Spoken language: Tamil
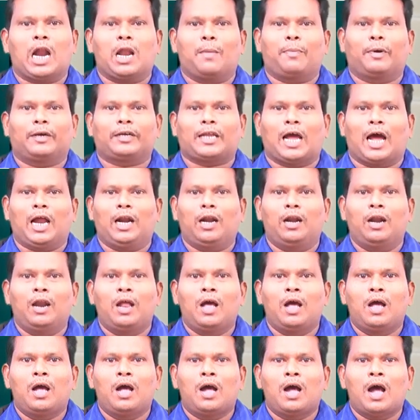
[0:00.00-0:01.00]
காணப்பட்டால்
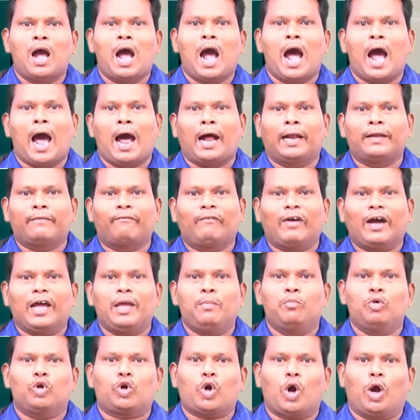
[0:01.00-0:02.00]

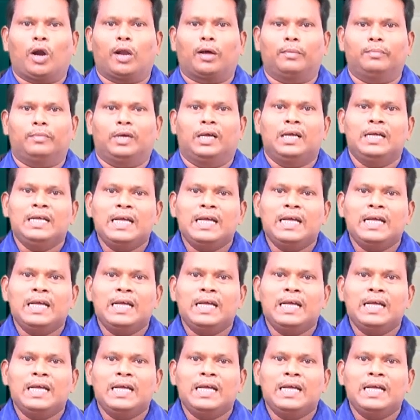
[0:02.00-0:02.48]
அவ்வகை முக்கோணம்